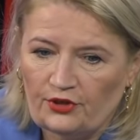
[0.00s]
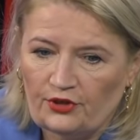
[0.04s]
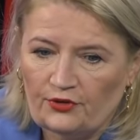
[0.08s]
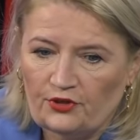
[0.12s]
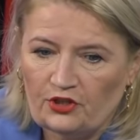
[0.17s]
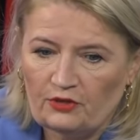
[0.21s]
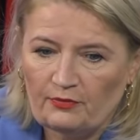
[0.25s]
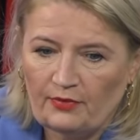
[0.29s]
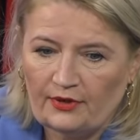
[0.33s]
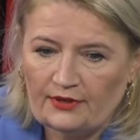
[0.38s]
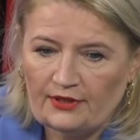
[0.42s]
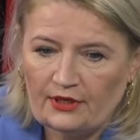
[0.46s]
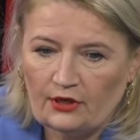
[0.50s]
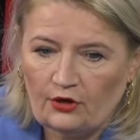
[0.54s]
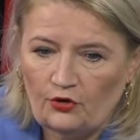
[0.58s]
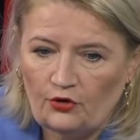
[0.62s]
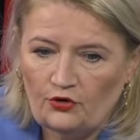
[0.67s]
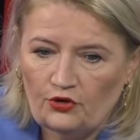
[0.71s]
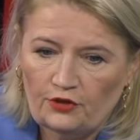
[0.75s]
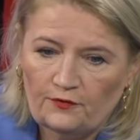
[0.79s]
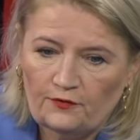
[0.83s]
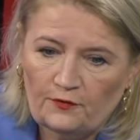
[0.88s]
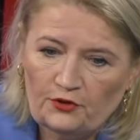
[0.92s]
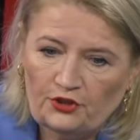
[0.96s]
że trzeba
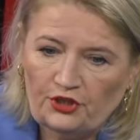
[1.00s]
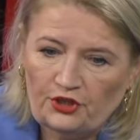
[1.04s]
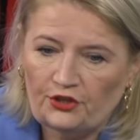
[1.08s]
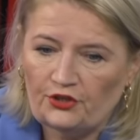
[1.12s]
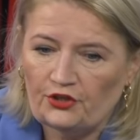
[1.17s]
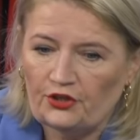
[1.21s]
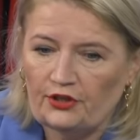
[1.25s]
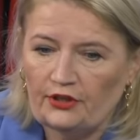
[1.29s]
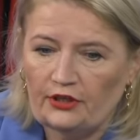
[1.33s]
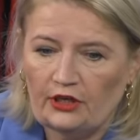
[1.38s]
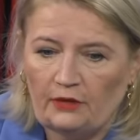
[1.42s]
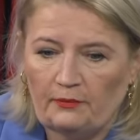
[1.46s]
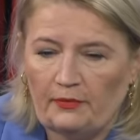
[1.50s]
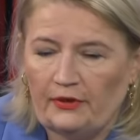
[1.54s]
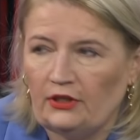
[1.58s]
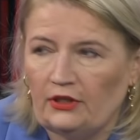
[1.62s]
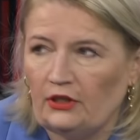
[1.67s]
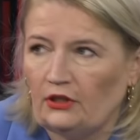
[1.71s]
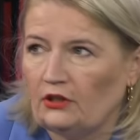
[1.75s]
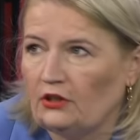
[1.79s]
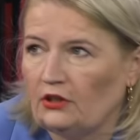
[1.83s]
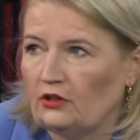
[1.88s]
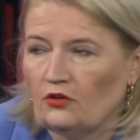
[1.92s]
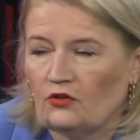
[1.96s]
zakończyć wycieczki i
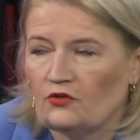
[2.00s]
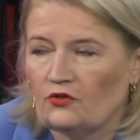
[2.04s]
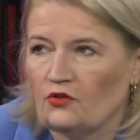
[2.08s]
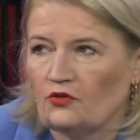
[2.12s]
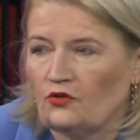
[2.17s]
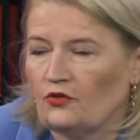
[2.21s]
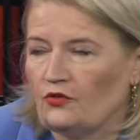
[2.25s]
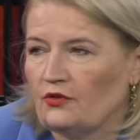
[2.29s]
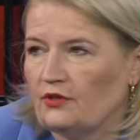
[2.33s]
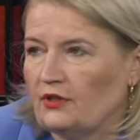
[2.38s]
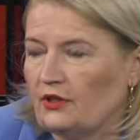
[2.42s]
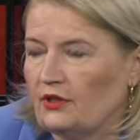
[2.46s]
happeningi, to co to to